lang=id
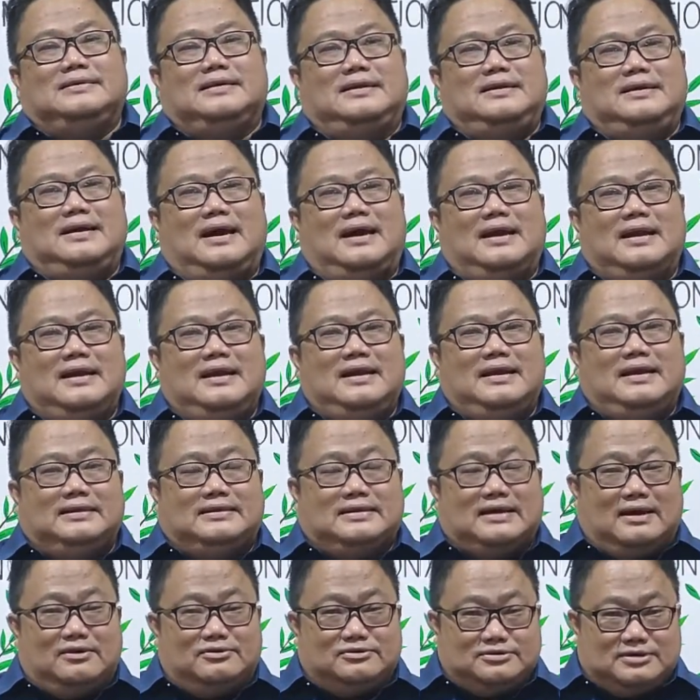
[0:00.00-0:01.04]
Jadi hari ini
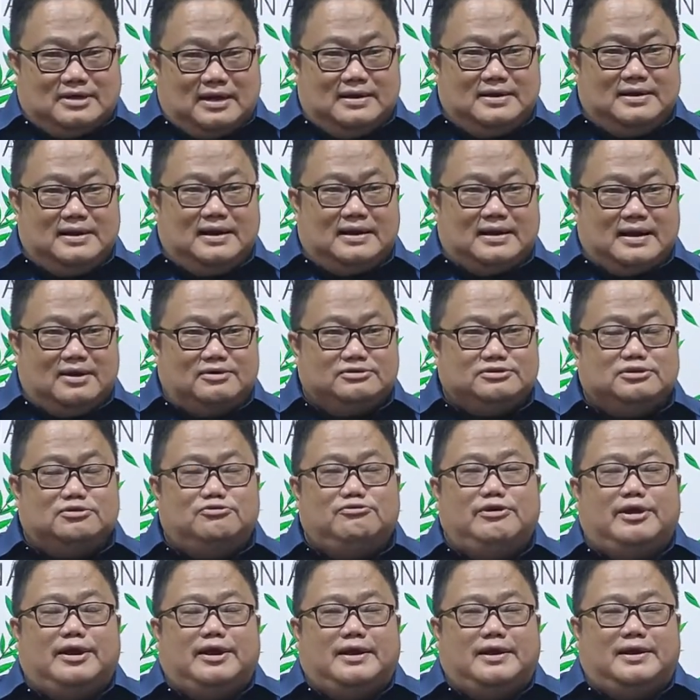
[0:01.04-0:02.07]
kita harus sadar, harus
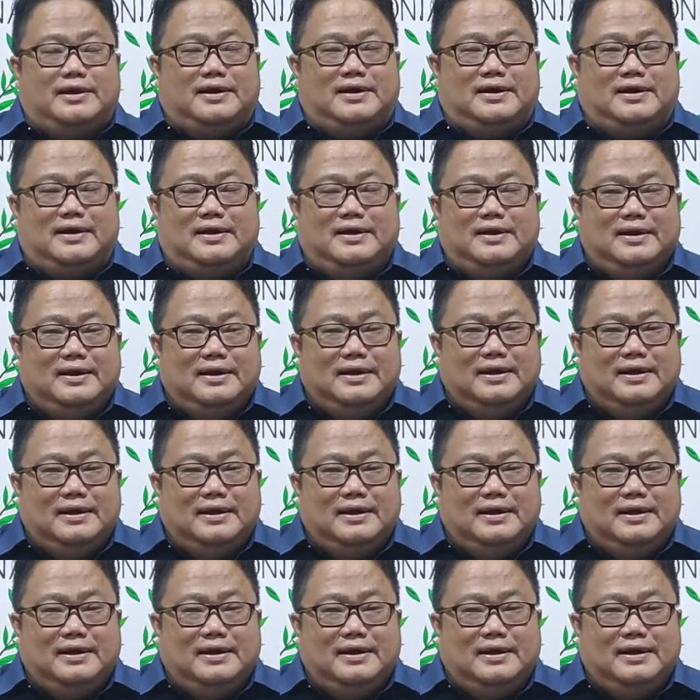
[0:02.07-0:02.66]
aware